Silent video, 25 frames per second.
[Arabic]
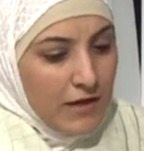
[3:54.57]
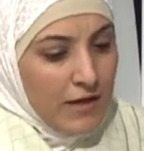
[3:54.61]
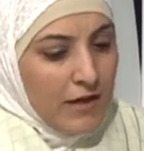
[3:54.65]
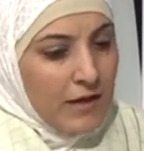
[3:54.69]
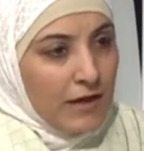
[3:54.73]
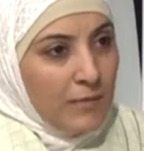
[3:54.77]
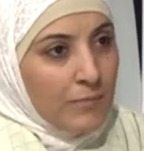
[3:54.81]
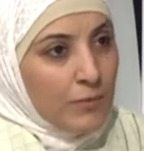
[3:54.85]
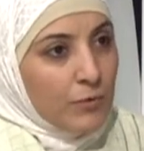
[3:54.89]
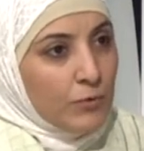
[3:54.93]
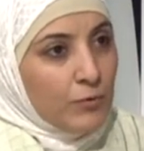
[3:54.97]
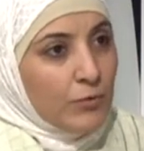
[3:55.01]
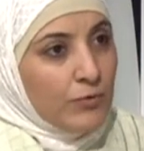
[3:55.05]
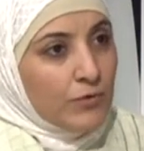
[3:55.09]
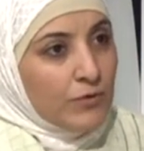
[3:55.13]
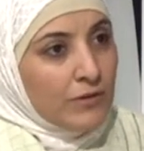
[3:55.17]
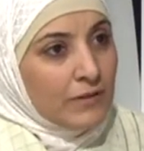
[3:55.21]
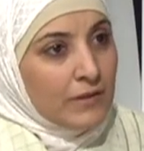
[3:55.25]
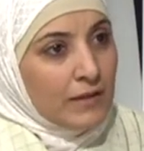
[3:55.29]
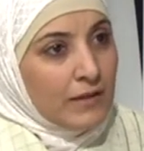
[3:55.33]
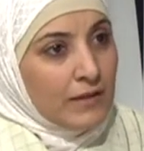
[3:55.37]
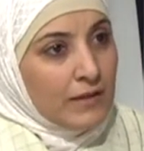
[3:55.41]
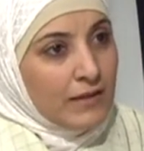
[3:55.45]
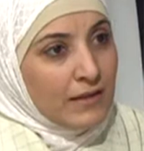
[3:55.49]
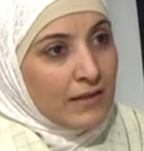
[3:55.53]
آه،
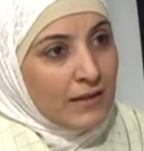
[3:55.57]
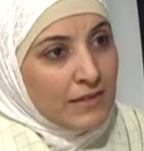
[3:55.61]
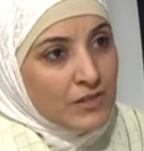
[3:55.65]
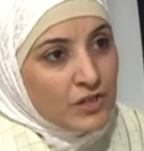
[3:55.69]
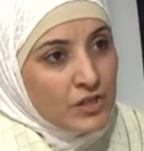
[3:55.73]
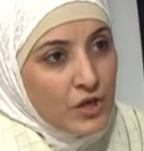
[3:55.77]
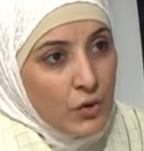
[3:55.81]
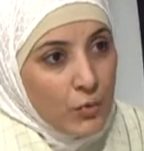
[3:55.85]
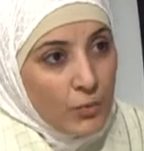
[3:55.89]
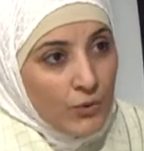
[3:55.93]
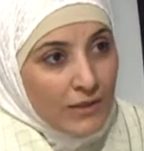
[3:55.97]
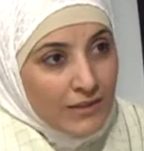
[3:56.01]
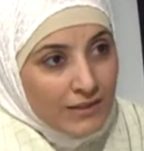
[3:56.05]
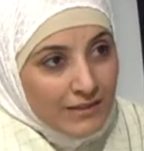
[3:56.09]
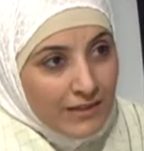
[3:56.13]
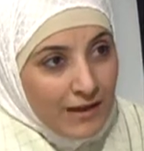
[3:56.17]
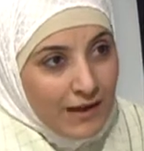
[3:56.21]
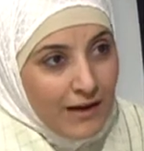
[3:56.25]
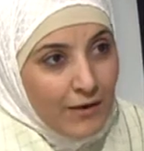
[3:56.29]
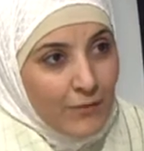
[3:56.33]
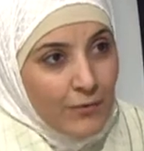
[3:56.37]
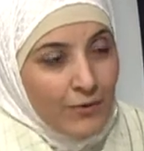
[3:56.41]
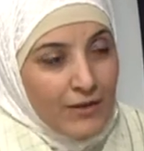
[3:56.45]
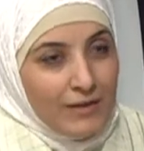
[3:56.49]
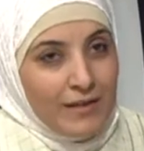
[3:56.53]
بيكون الجو عندها
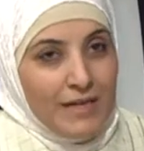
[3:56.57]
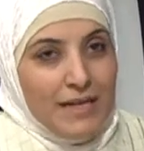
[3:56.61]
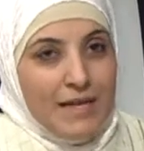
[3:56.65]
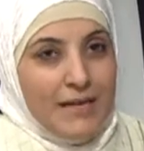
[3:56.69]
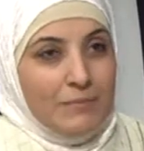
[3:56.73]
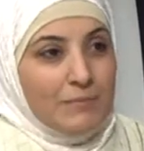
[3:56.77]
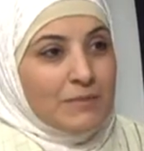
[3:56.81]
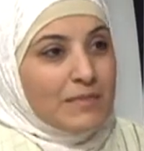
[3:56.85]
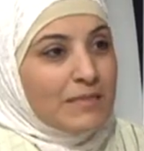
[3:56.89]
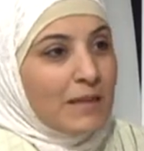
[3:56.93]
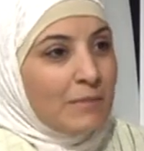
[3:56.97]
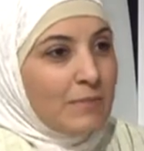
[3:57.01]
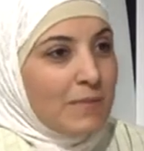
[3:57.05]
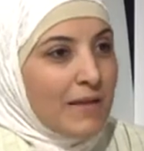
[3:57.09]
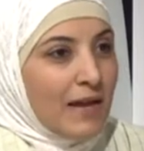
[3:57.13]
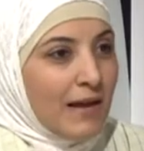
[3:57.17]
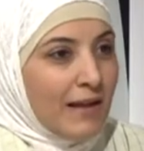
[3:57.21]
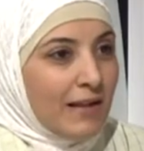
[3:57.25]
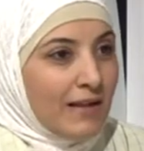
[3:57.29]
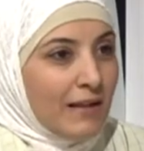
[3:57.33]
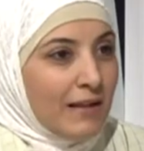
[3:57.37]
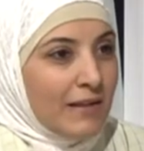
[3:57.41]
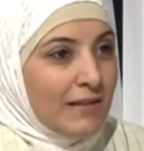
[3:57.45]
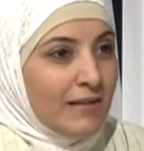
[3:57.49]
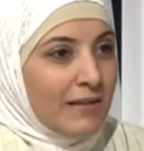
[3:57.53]
او بنسميها
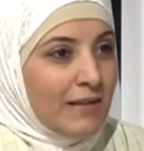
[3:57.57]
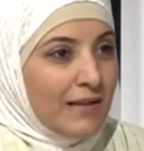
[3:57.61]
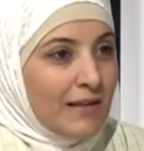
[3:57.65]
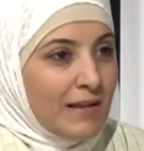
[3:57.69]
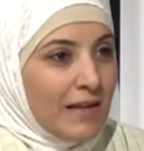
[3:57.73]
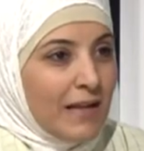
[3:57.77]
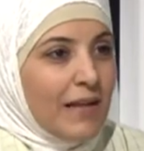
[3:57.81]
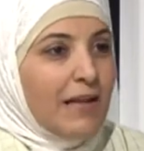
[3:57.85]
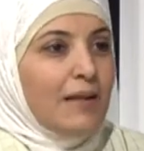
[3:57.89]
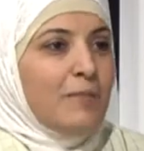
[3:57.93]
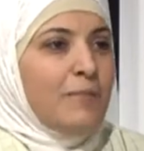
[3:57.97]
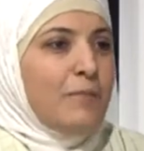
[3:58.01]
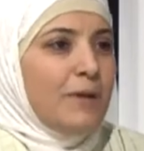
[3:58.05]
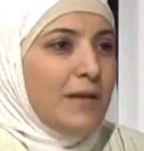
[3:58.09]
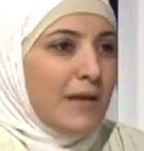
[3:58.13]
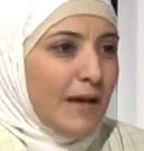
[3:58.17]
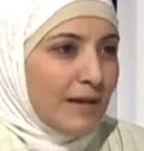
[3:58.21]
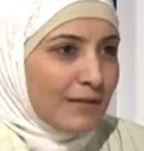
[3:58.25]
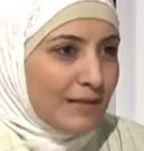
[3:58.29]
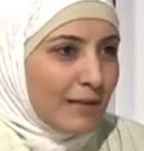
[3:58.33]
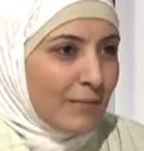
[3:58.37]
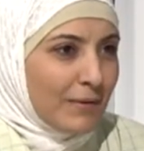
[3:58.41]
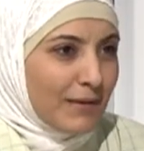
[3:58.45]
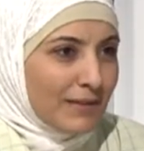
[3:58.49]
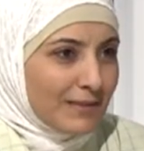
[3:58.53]
البيئه البيئه
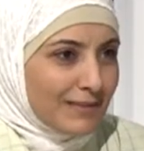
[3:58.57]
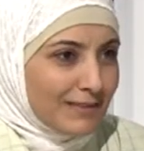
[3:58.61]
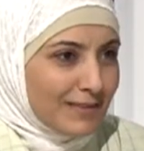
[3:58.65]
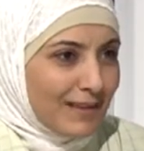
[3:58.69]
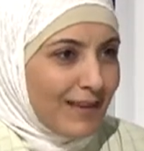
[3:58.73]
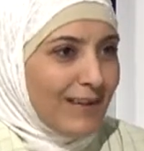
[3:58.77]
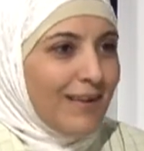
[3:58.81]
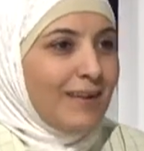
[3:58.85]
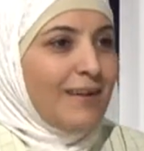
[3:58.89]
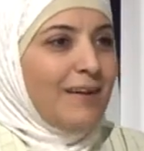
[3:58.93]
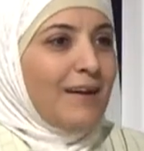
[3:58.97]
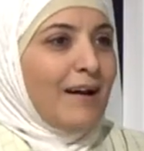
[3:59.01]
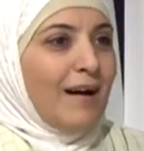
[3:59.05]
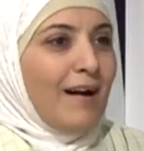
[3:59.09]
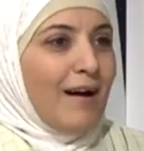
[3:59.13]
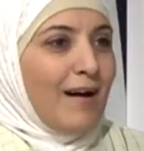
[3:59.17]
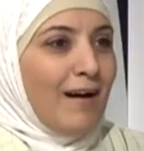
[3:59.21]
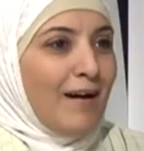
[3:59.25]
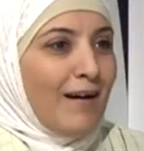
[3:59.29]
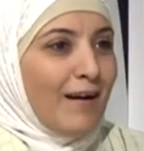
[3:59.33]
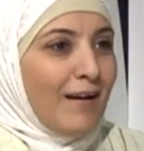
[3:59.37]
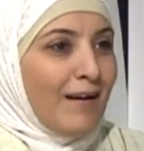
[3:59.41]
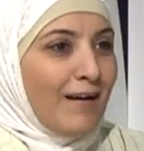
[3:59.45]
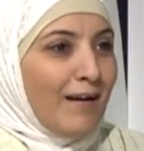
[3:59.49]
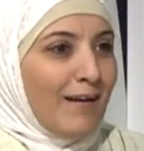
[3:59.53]
تبعتها
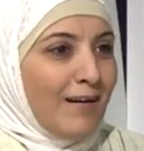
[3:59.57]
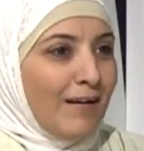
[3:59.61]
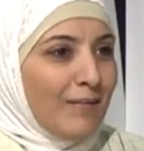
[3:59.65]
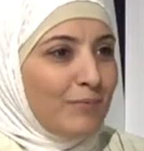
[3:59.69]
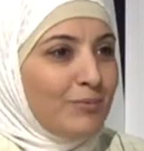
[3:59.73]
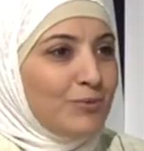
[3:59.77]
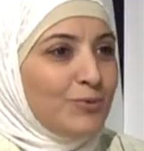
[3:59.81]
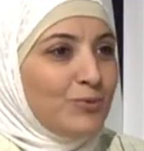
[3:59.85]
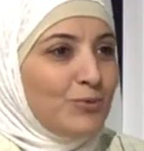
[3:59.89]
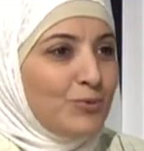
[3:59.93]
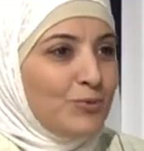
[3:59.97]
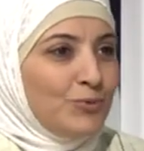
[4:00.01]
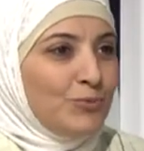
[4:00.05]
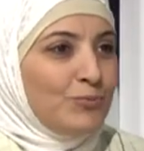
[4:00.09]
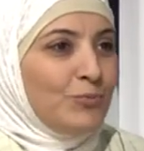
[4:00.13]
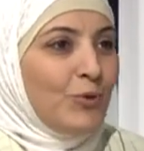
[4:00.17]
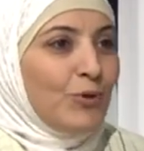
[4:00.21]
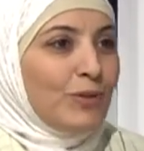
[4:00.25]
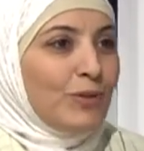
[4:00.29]
آه بتكون